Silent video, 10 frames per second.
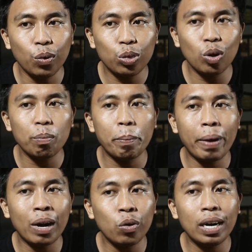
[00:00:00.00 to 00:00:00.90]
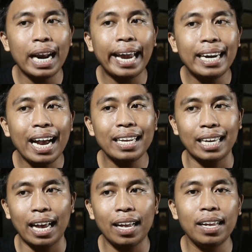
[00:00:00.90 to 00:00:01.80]
untuk membangun
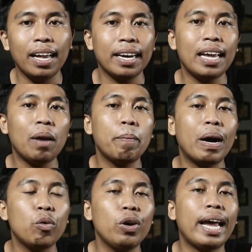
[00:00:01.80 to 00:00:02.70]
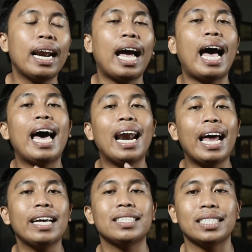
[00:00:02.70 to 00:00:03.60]
ladangnya dan bangunan
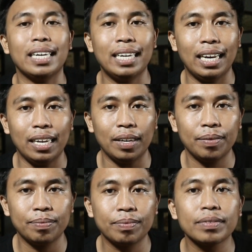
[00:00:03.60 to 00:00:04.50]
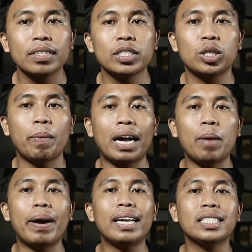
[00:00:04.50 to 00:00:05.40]
Allah sendiri.
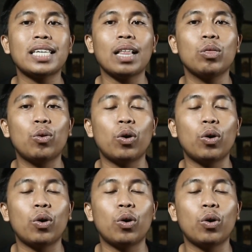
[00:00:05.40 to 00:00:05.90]
Sebagaimana 1